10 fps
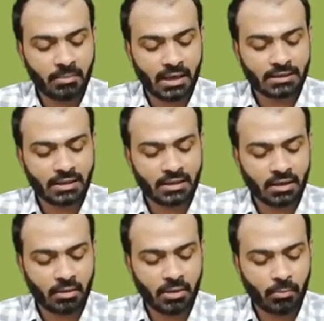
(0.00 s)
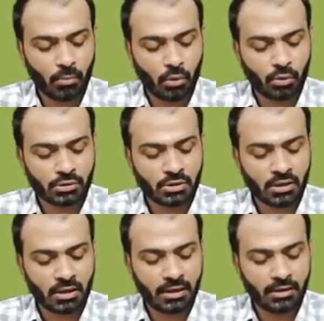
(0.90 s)
बात नहीं कर रहा मैं
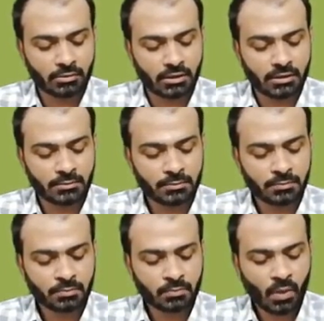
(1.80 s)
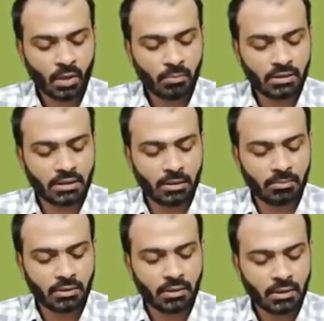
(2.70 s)
मोनोसक्राइड होते हैं
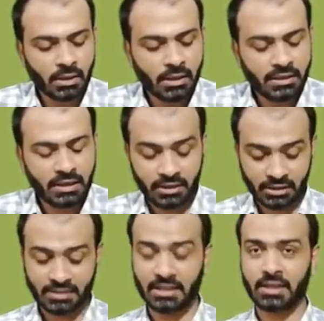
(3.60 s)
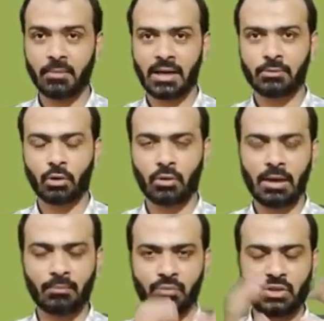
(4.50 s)
मतलब ये लिटरेचर की बात बोलो
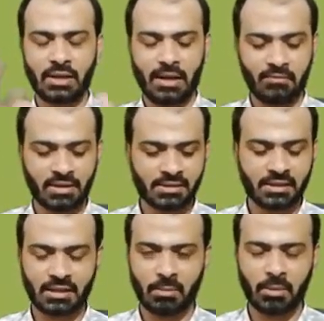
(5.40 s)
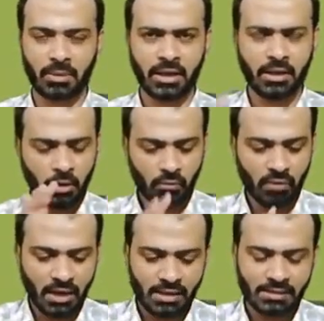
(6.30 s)
आप जो आप रेफरेंस किताबें पढ़े
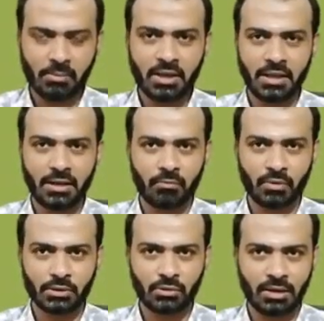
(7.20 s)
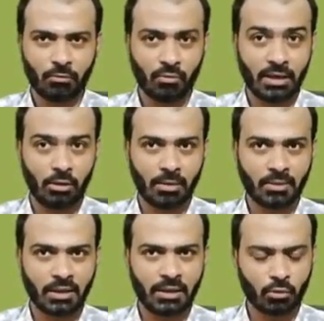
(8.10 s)
वहां से मैंने ये जो है वो वैल्यू
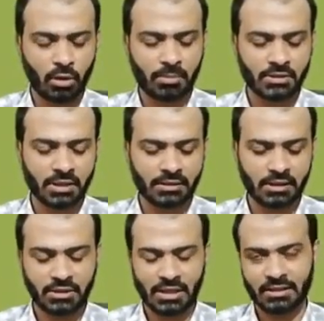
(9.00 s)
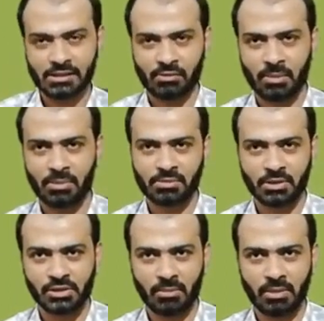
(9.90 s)
आपके लिए क्योंकि बच्चे कहते हैं शायद दसवां भी इसमें
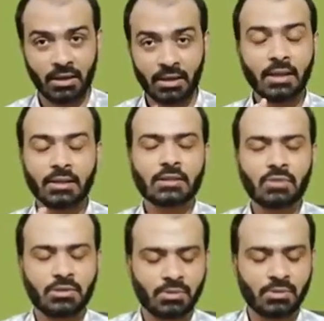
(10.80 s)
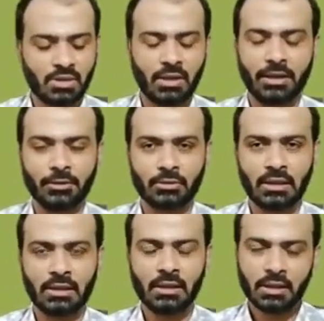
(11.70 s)
शामिल है दसवां इसमें शामिल नहीं
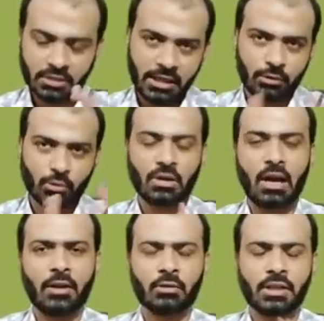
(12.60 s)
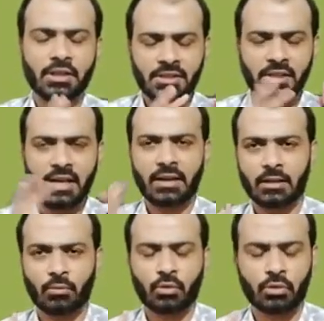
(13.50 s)
होता थ्री टू नाइन होता किसी एक
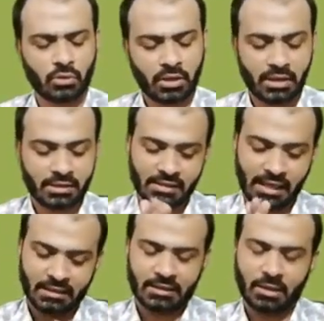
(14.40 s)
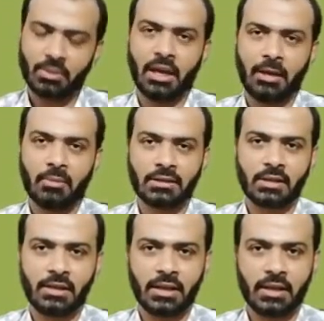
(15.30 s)
आध बुक को छोड़ के ना ज्यादातर मैं यही बात
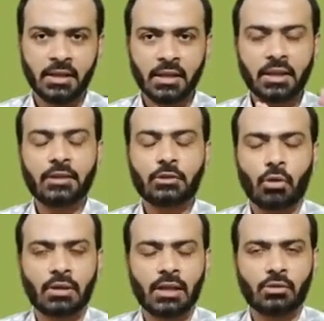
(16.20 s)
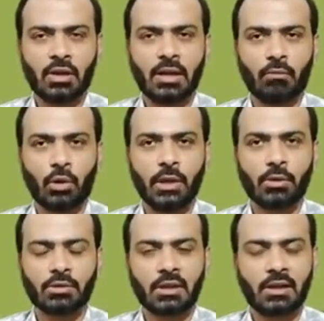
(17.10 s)
लिखी है कि टोटल जो है वो
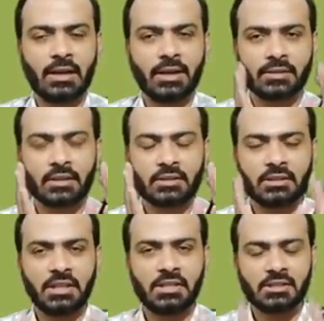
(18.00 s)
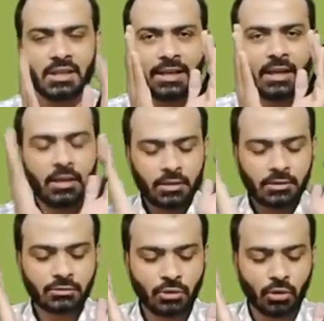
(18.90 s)
ओलिगोसक्राइड के अंदर तीन से लेके
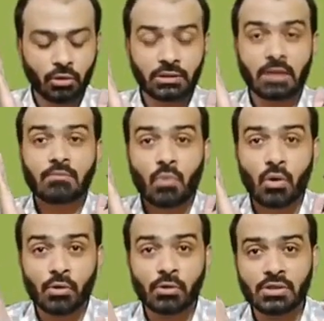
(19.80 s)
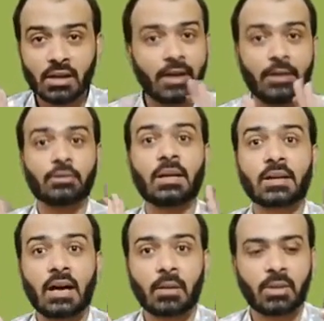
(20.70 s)
नौ तक मोनोसक्राइड होते हैं
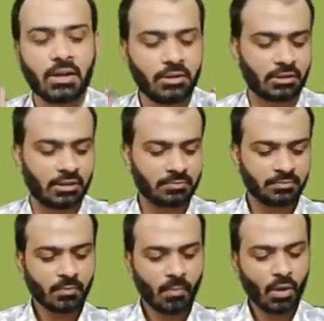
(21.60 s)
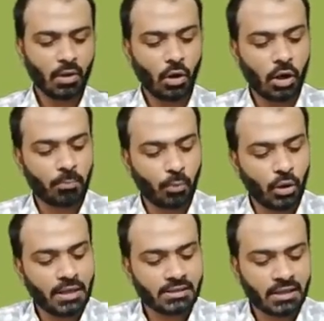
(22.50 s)
कार्बन नहीं होते और
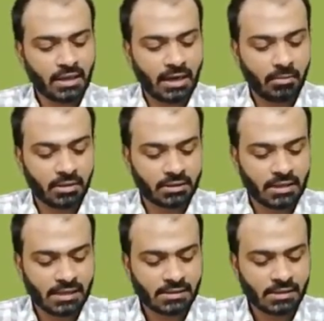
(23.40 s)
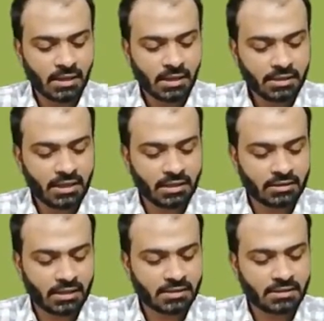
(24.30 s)
पोलिसक्राइड में दस या
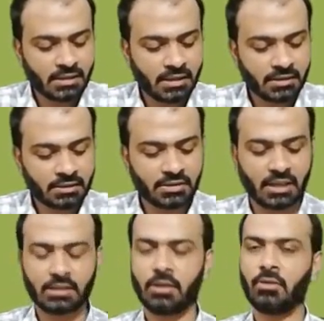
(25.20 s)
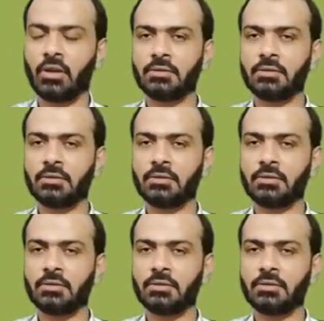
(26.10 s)
दस से ज्यादा होंगे